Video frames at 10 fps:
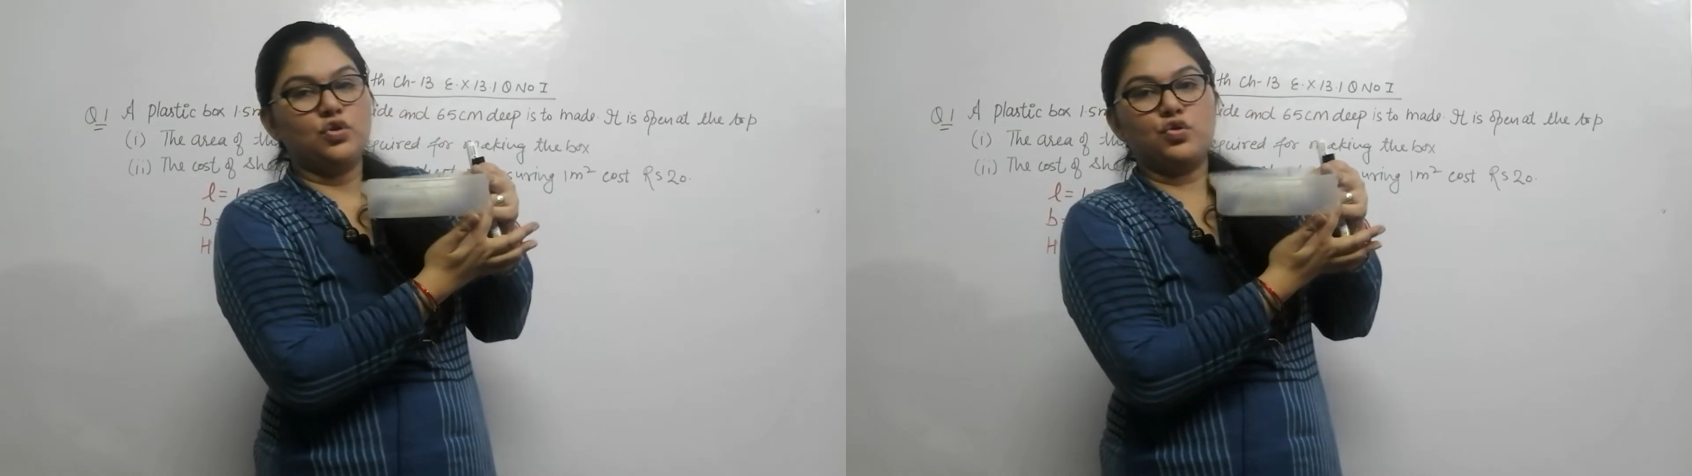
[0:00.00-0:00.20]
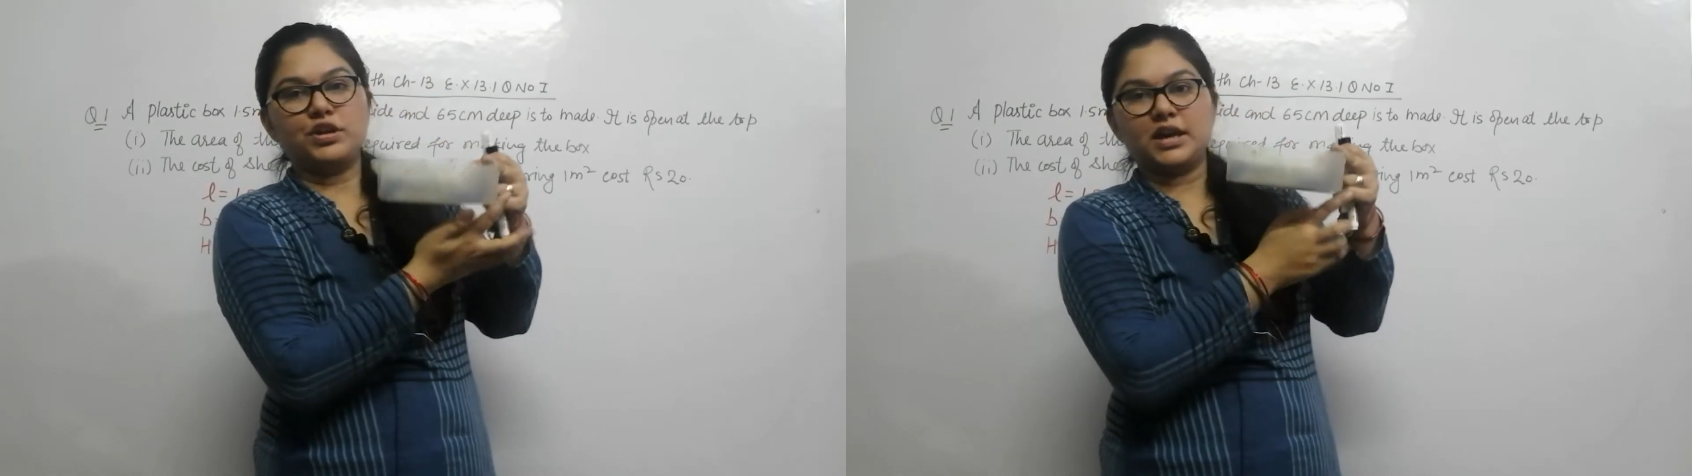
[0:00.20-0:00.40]

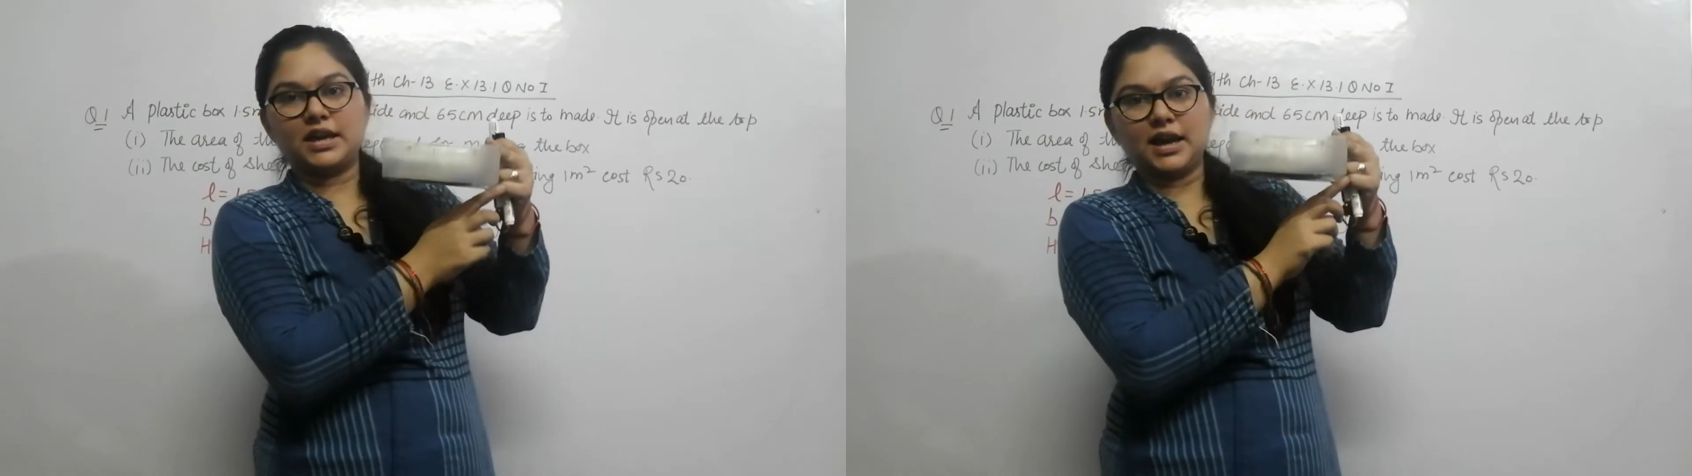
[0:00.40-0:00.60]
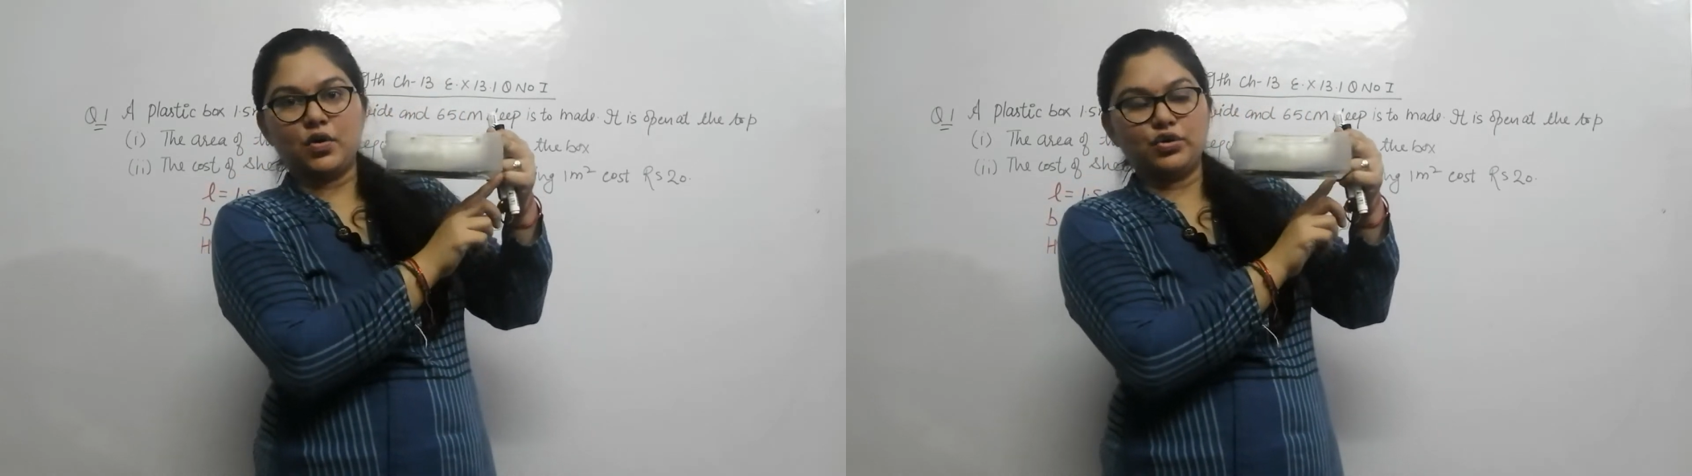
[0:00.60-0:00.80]
तो ये
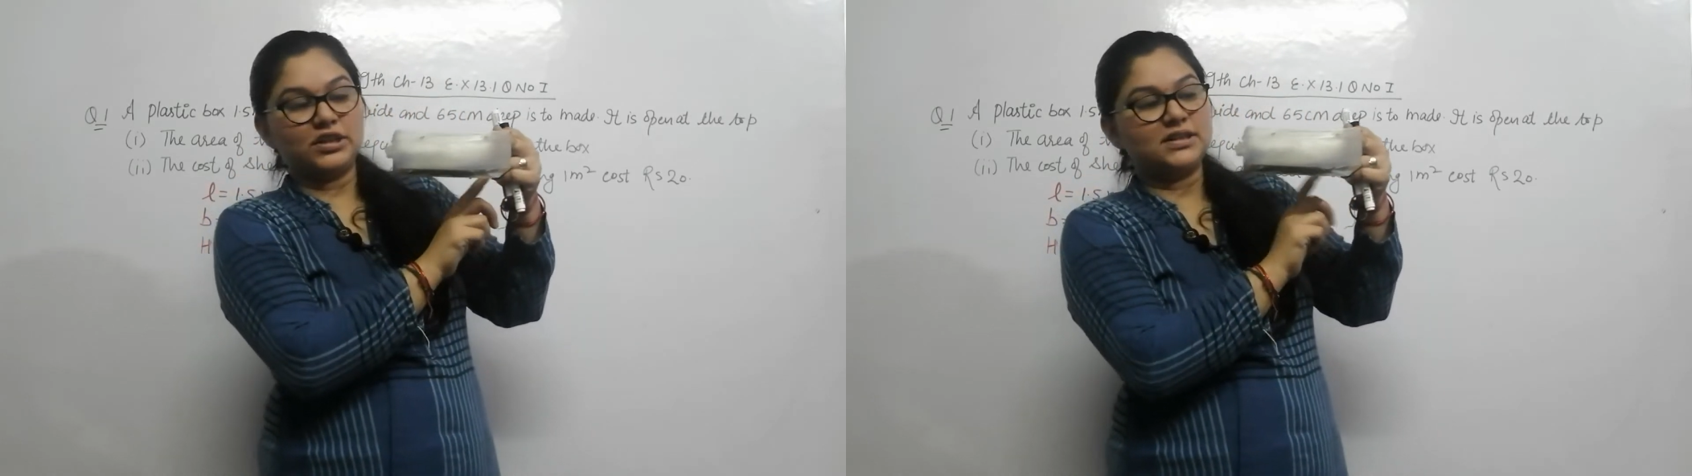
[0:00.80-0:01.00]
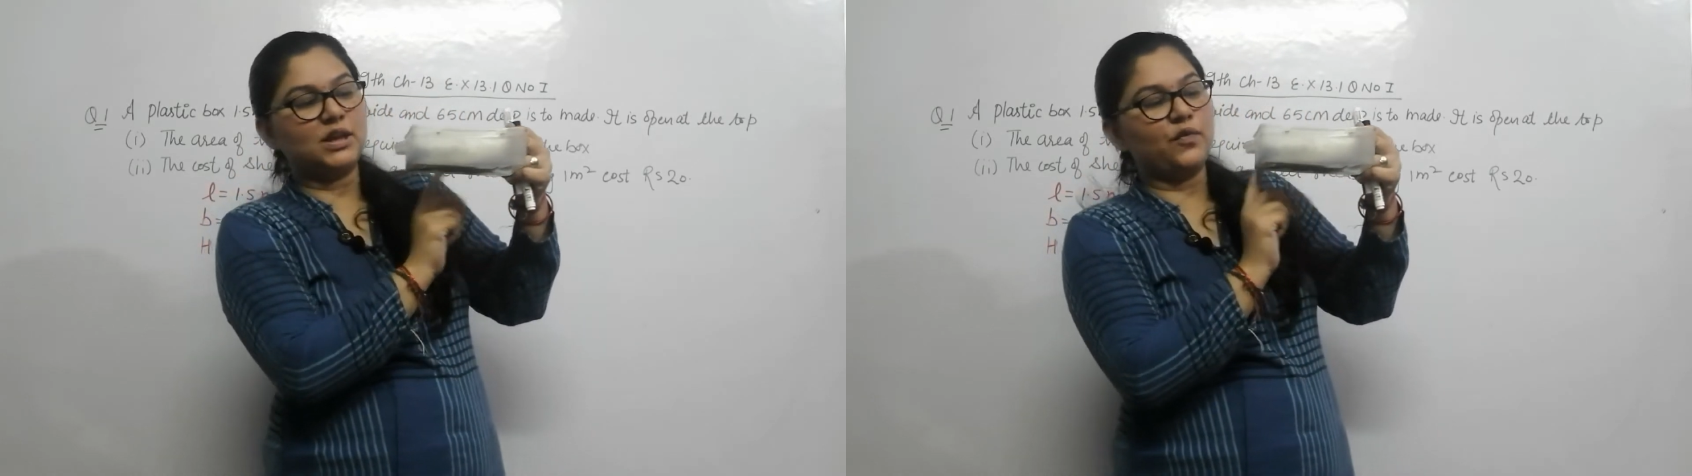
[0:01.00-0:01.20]
क्या होती
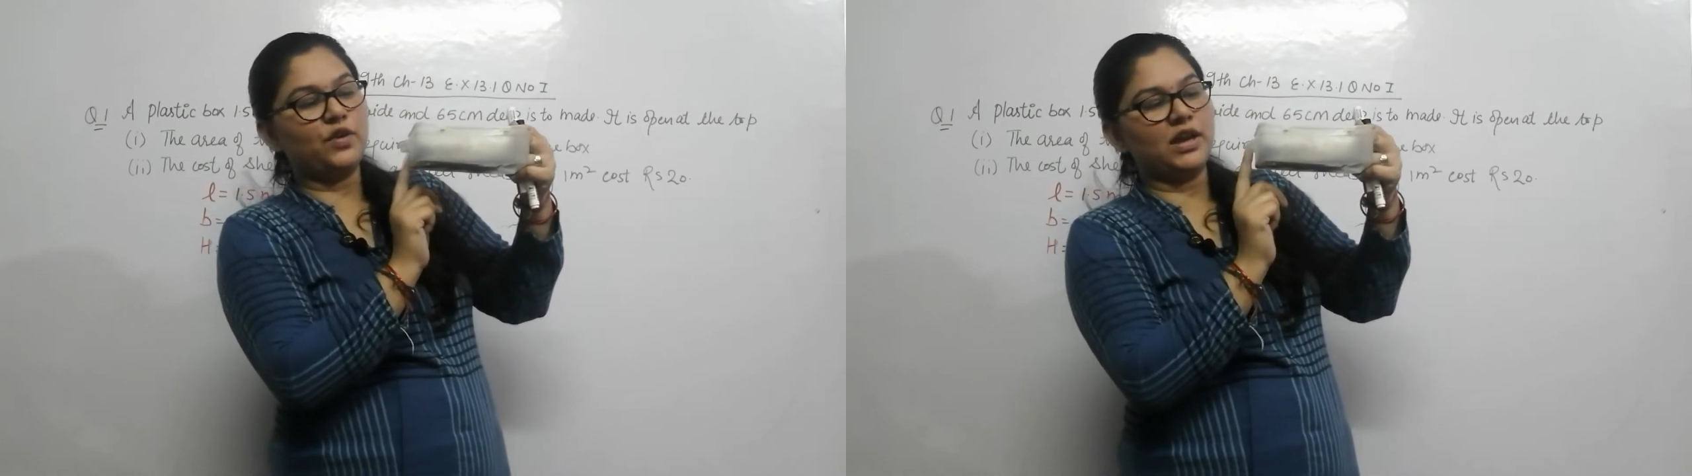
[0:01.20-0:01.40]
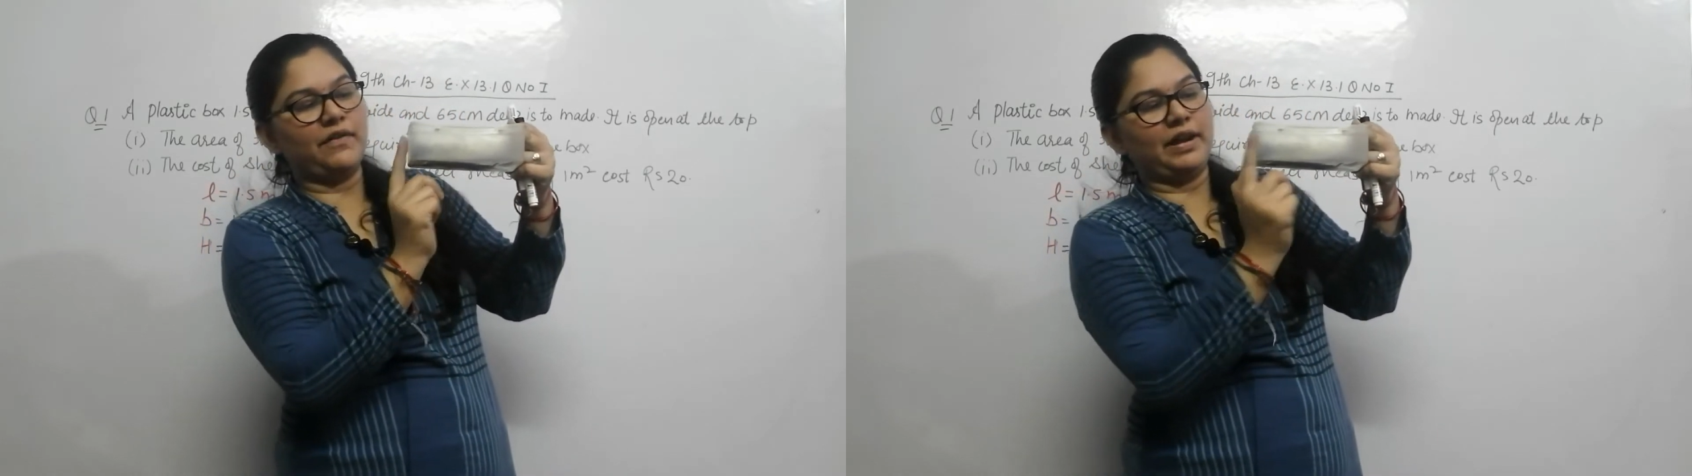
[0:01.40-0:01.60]
है सिर्फ
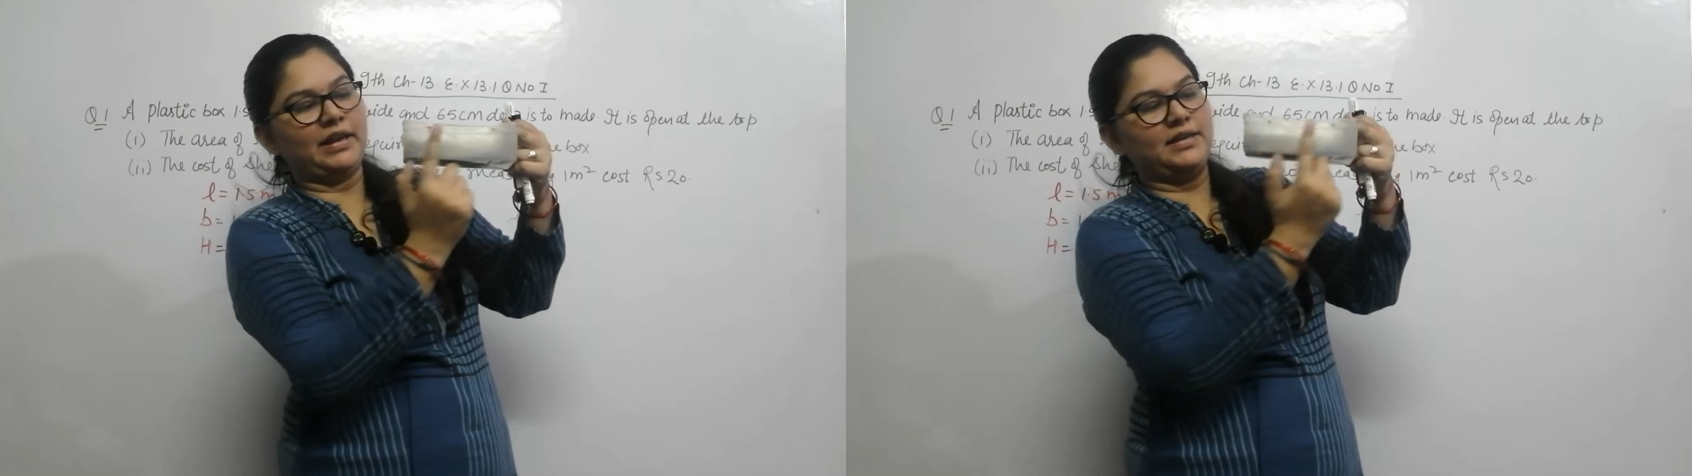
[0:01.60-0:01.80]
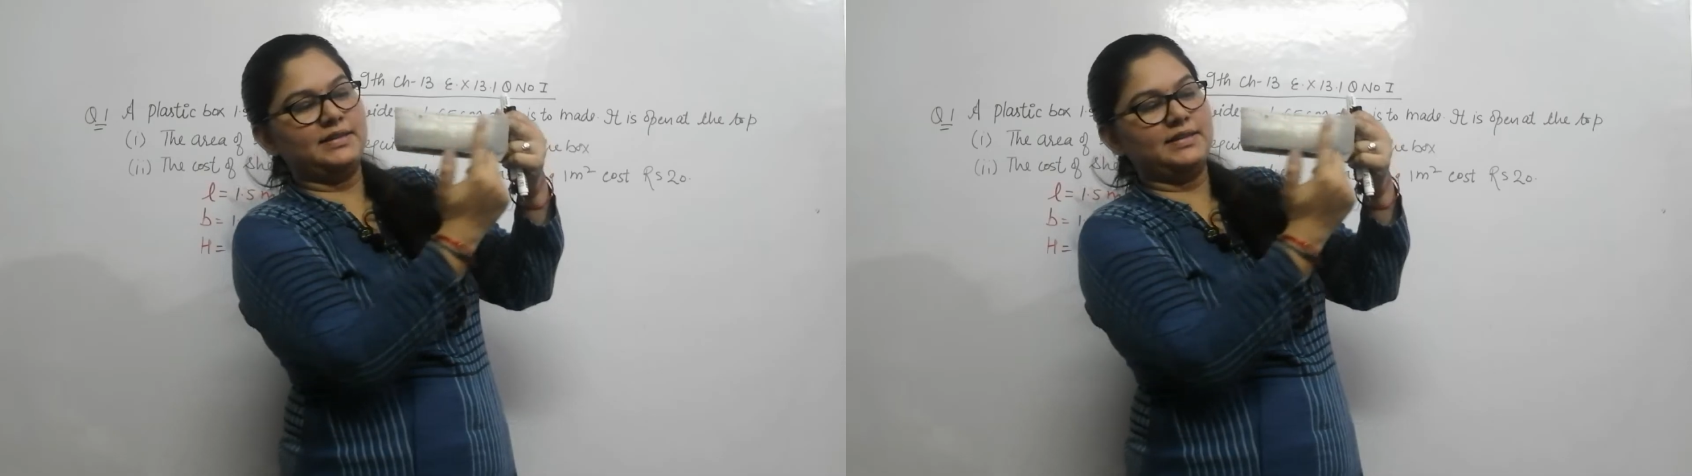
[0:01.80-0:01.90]
ये वाली